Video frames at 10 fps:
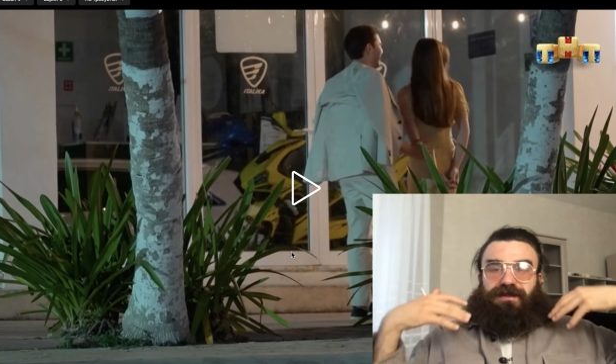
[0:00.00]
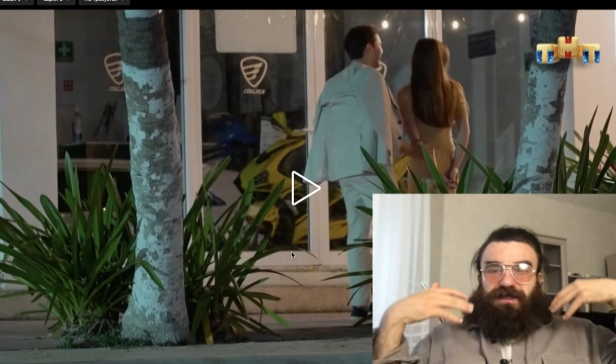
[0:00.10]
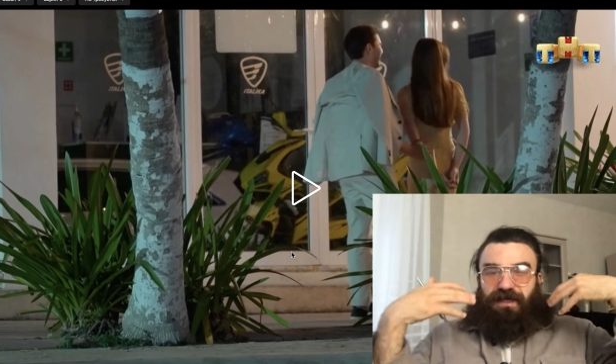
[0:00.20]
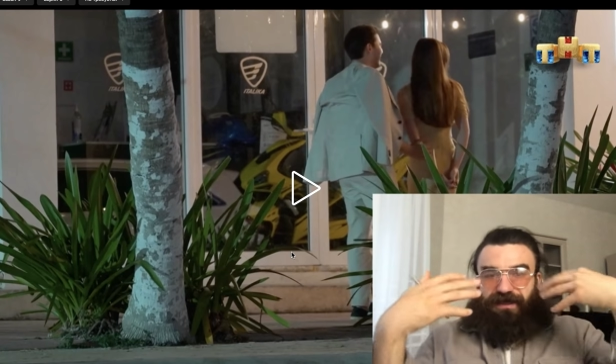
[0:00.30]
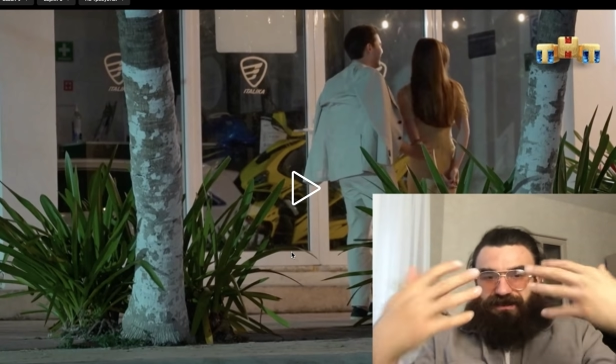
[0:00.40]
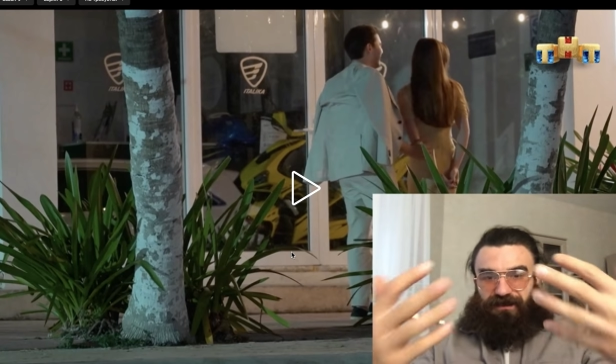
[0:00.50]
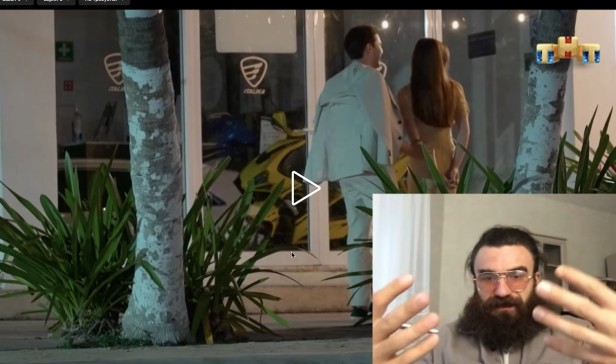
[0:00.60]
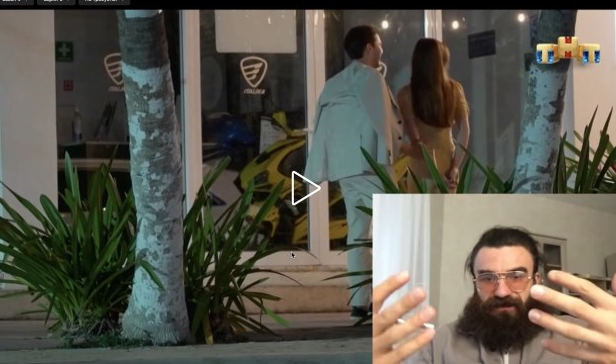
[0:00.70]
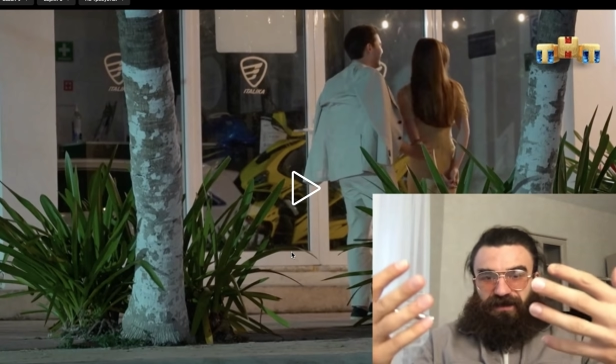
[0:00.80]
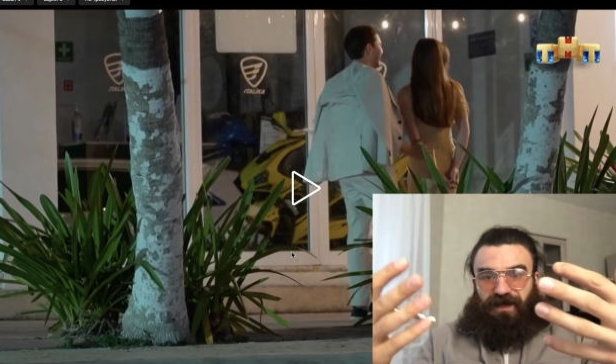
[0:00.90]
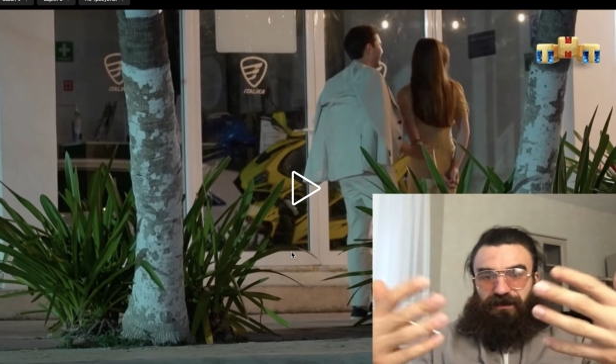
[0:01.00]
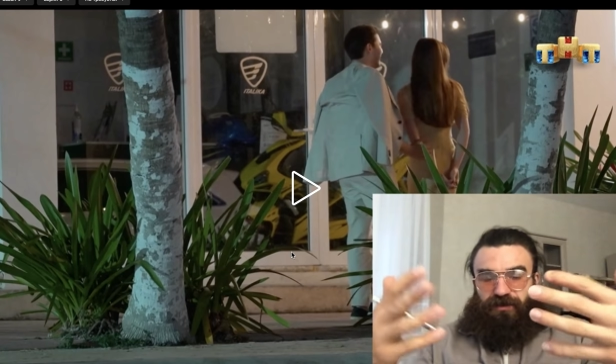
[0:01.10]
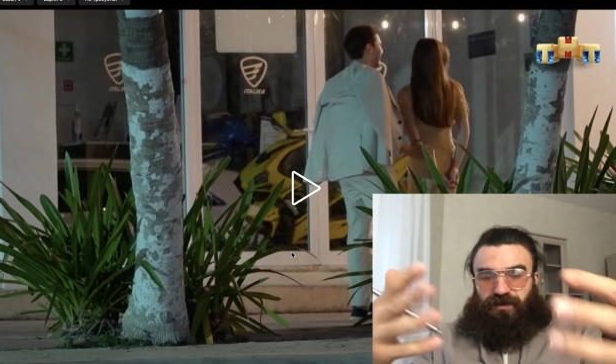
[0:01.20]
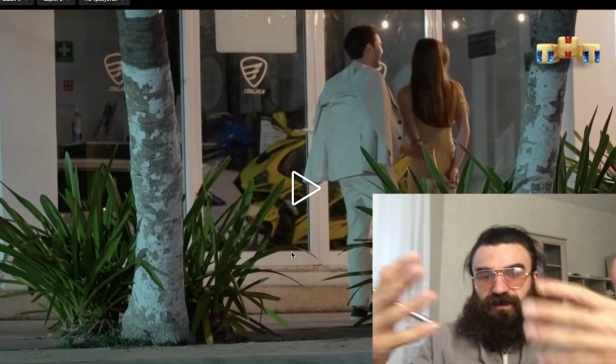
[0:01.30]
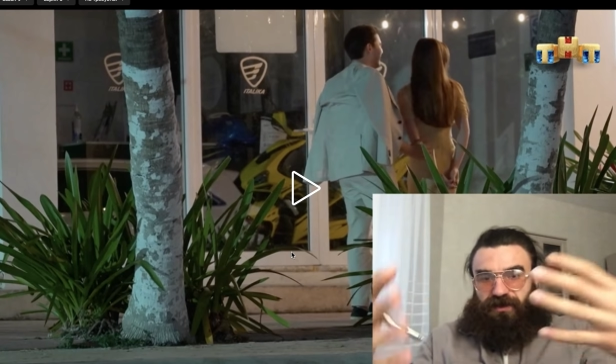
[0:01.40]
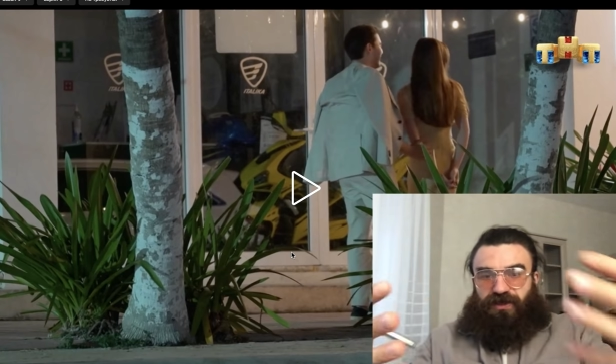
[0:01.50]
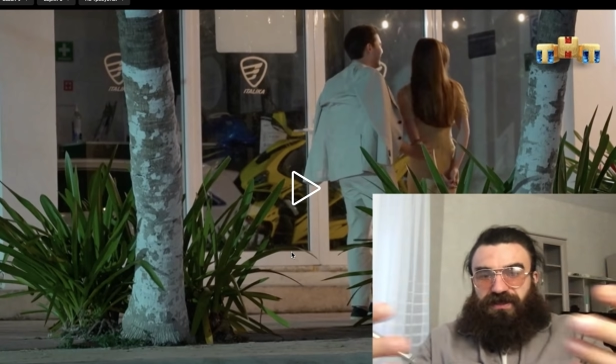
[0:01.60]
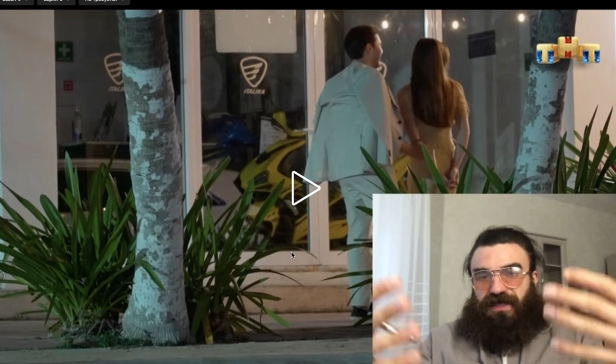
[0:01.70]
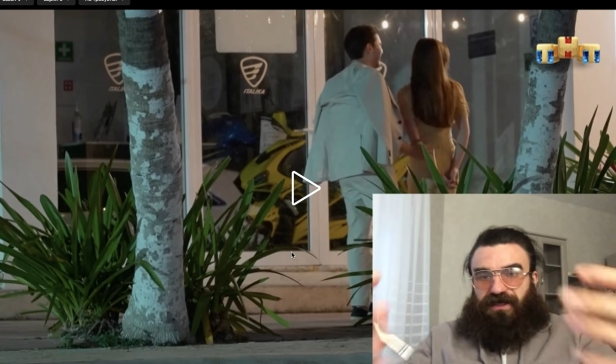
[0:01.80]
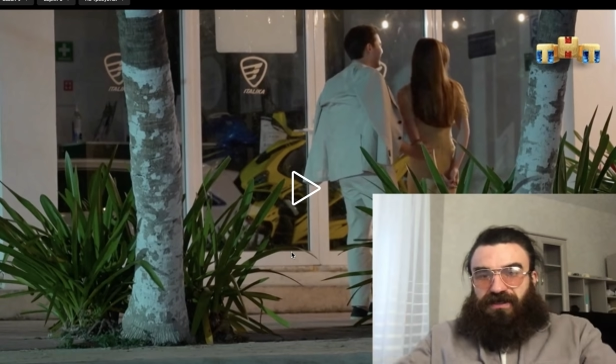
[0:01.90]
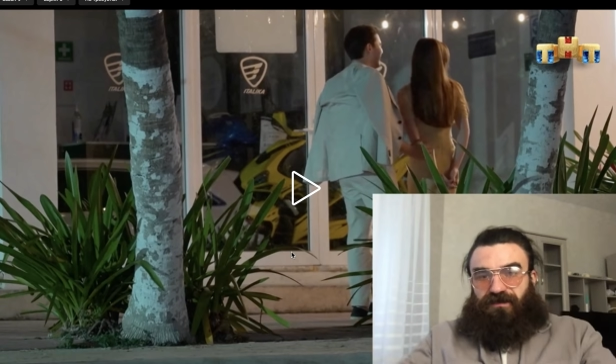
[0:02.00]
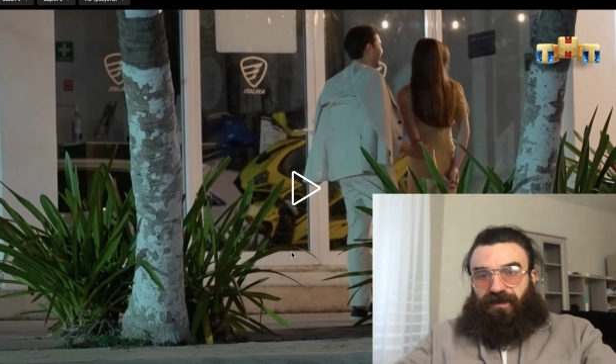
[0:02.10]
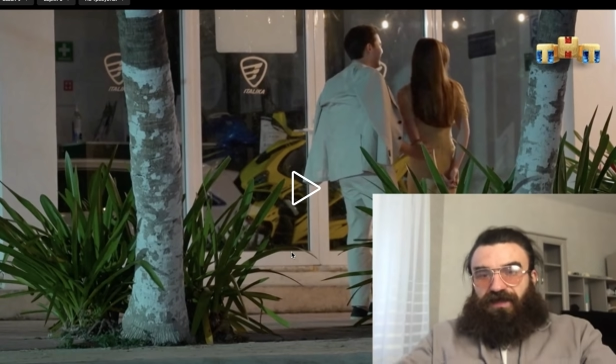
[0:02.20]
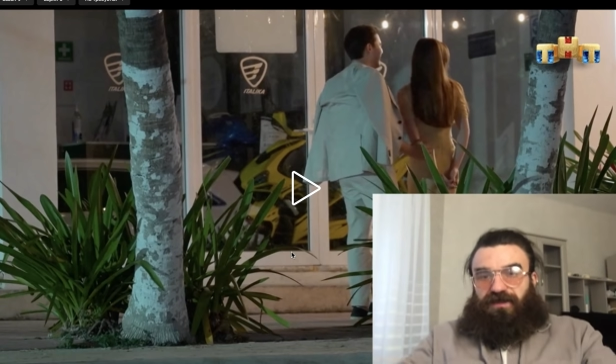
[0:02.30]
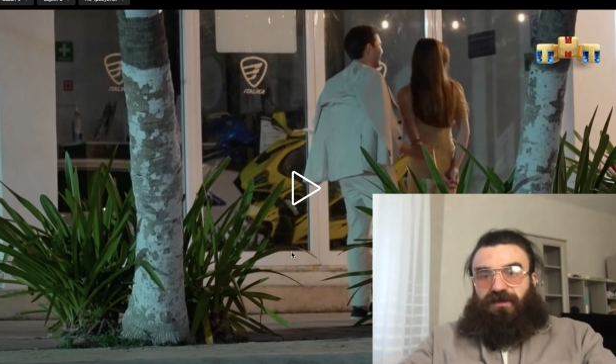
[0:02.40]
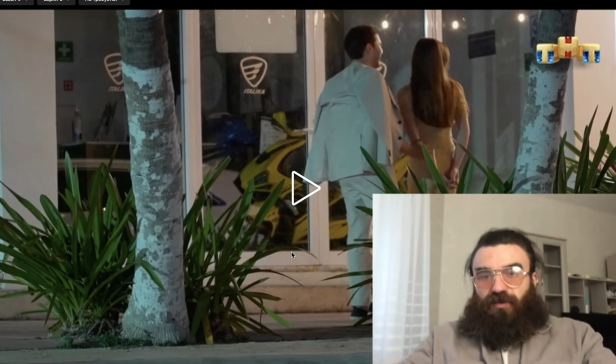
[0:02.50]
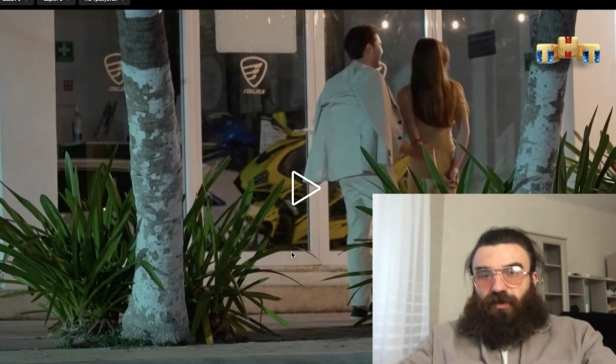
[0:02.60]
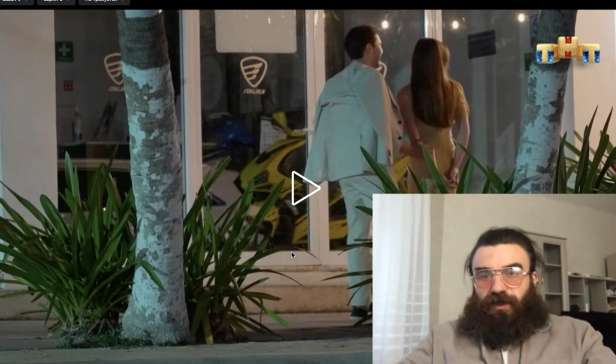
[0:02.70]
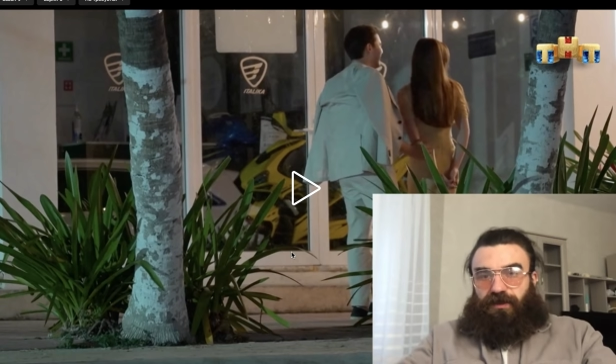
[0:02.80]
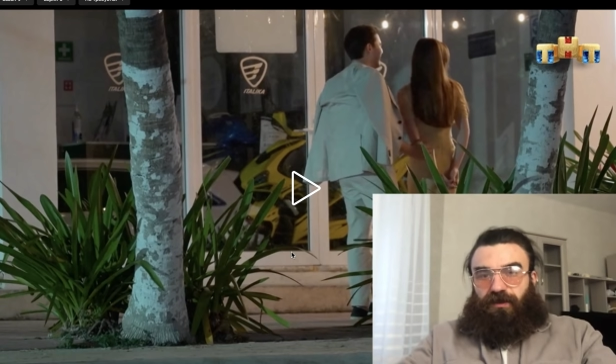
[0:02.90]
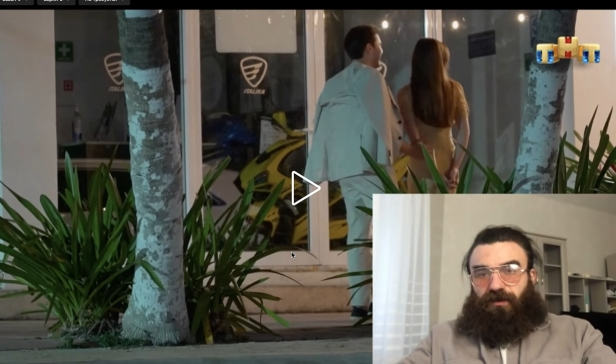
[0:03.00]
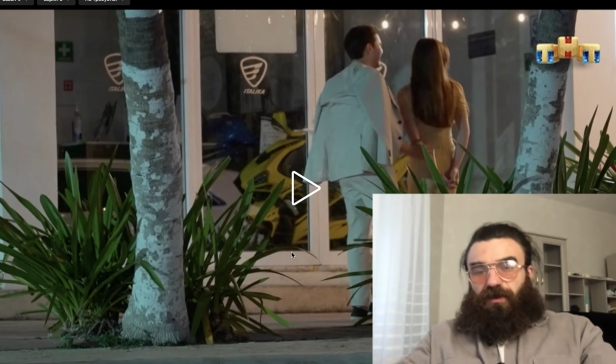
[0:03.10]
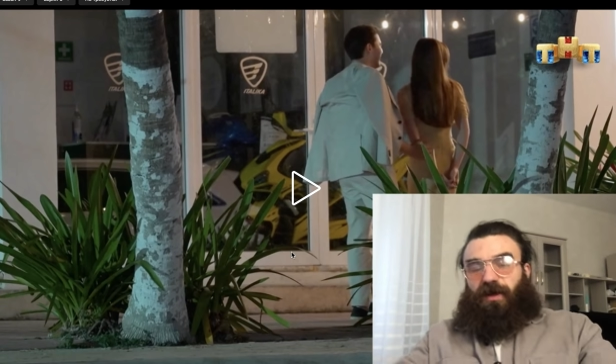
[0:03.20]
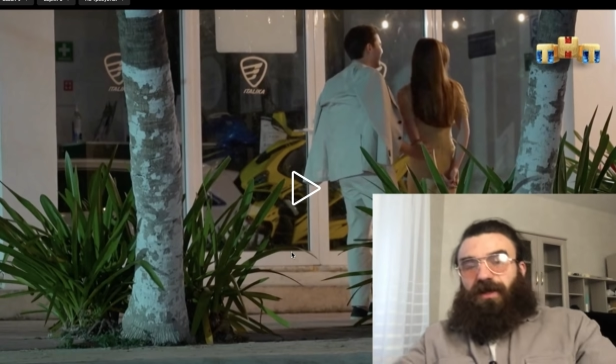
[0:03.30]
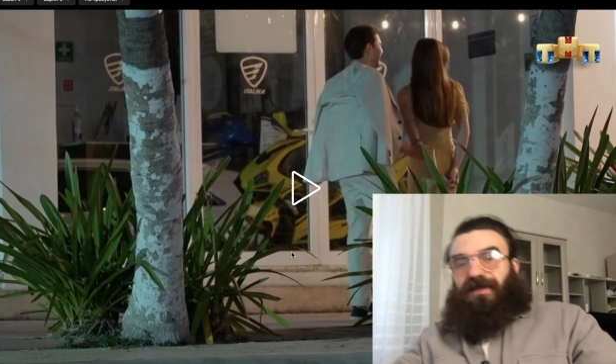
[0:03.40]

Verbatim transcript: телесно подвергает очень большие знаки симпатии, трогает ее.